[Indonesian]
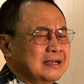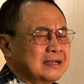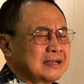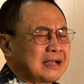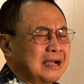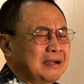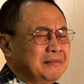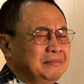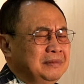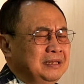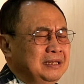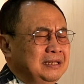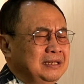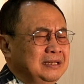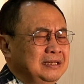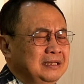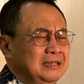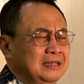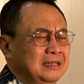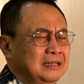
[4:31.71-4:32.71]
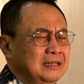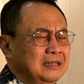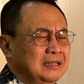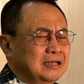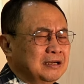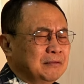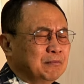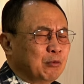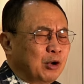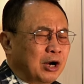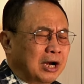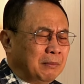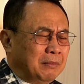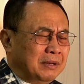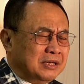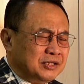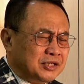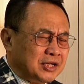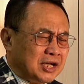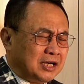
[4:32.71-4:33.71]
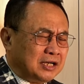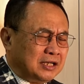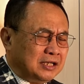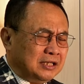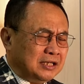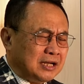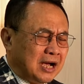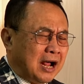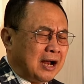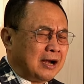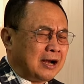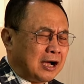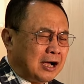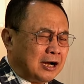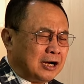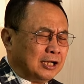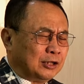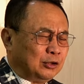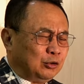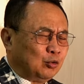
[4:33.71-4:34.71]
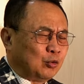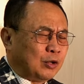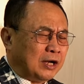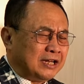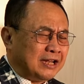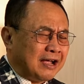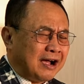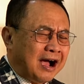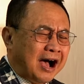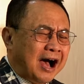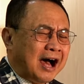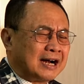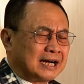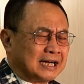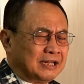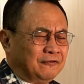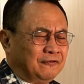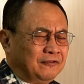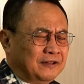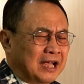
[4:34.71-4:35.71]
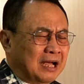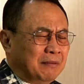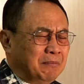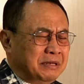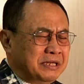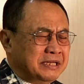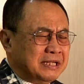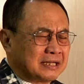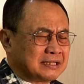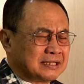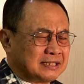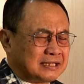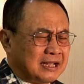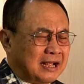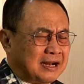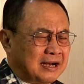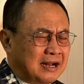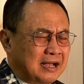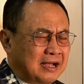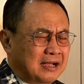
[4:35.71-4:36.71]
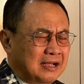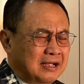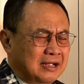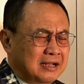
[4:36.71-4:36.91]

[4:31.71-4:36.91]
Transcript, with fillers: kami boleh menjadi anak-anak Tuhan yang arif, yang bijaksana,